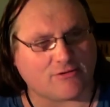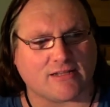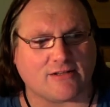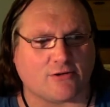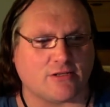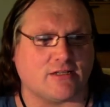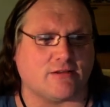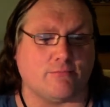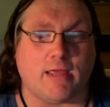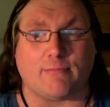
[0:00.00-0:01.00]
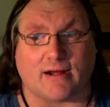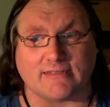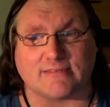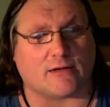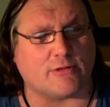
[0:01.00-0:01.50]
den äh,
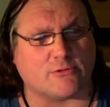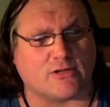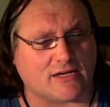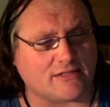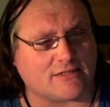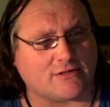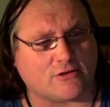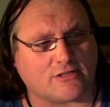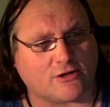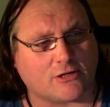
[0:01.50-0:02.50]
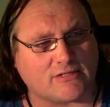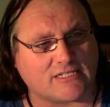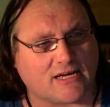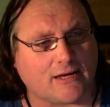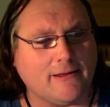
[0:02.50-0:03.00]
mehrmals, glaube ich sogar, den, den
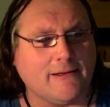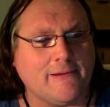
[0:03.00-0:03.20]
Kommentar,